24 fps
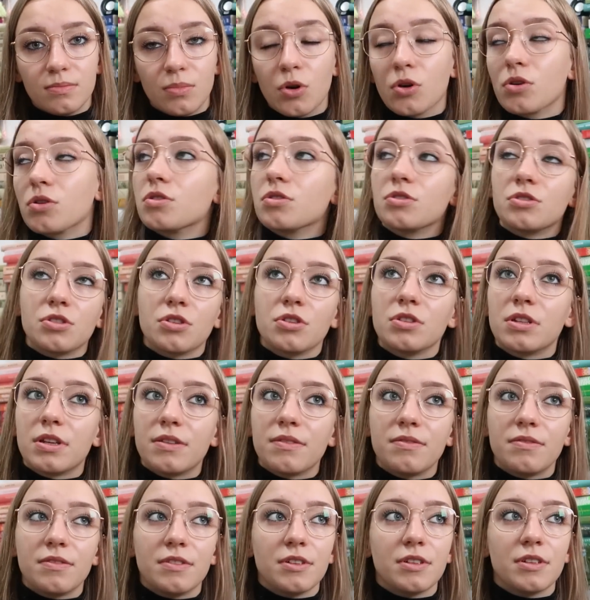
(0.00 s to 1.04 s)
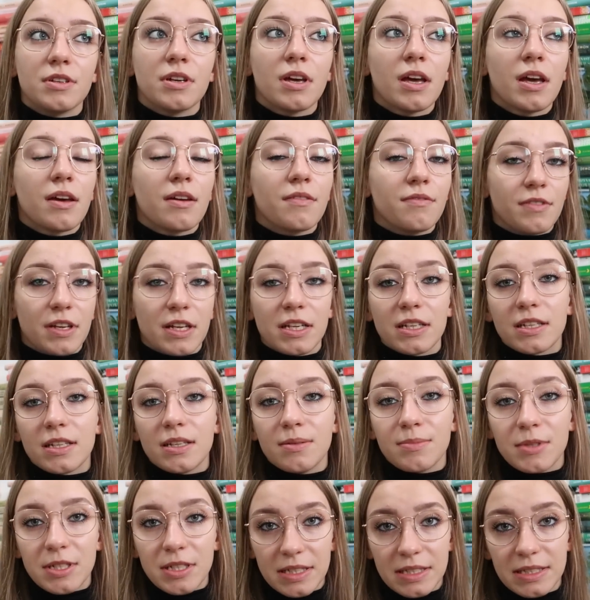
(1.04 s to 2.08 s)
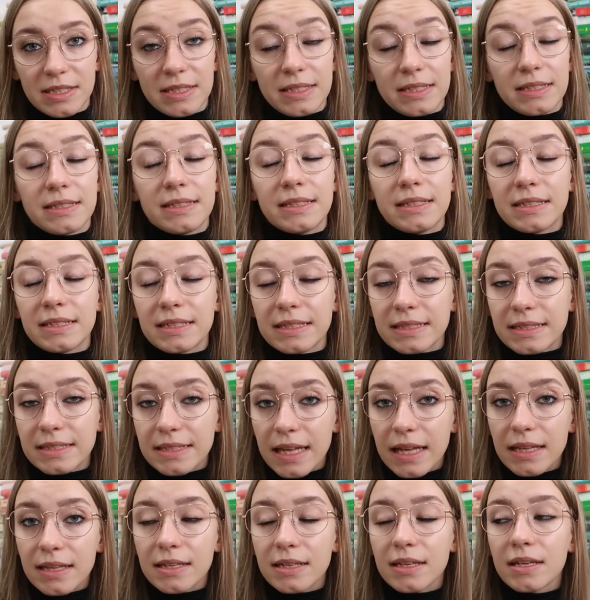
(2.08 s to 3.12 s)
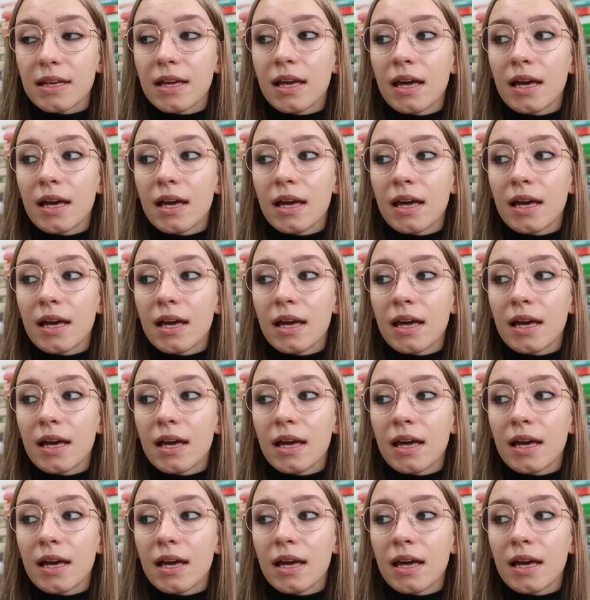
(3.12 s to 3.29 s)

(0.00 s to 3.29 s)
pogrążone w wielkim kryzysie Stany,